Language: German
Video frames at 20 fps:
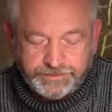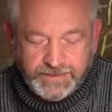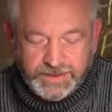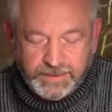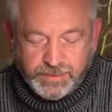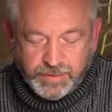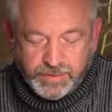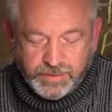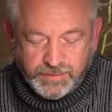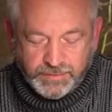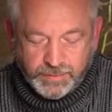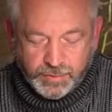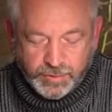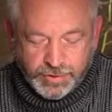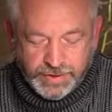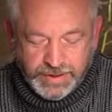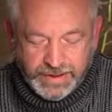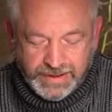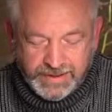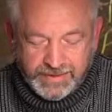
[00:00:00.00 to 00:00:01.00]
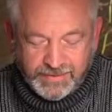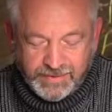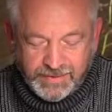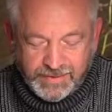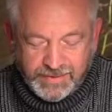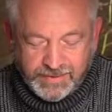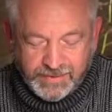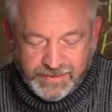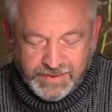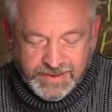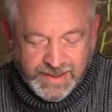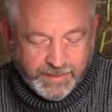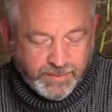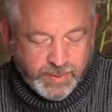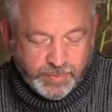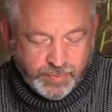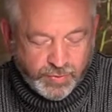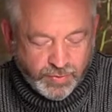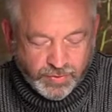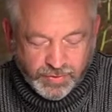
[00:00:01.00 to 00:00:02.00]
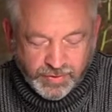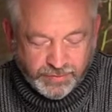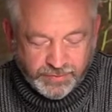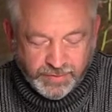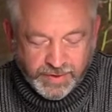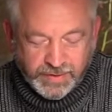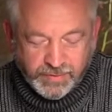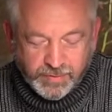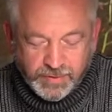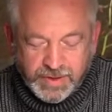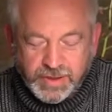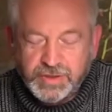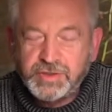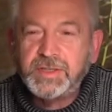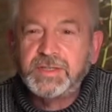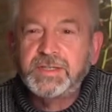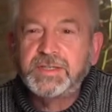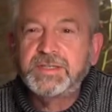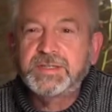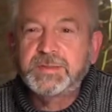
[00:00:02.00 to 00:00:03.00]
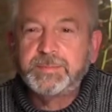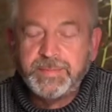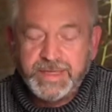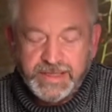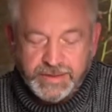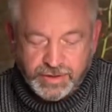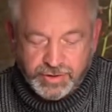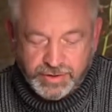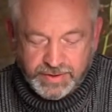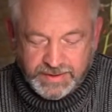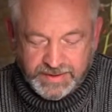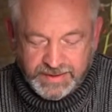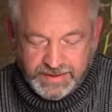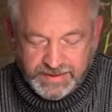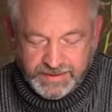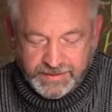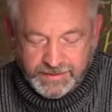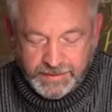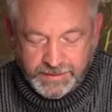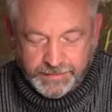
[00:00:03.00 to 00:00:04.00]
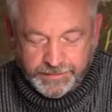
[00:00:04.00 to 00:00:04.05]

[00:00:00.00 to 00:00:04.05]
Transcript: die irgendwo stehen und, und Sammelpunkte für die unterschiedlichsten Menschen sind.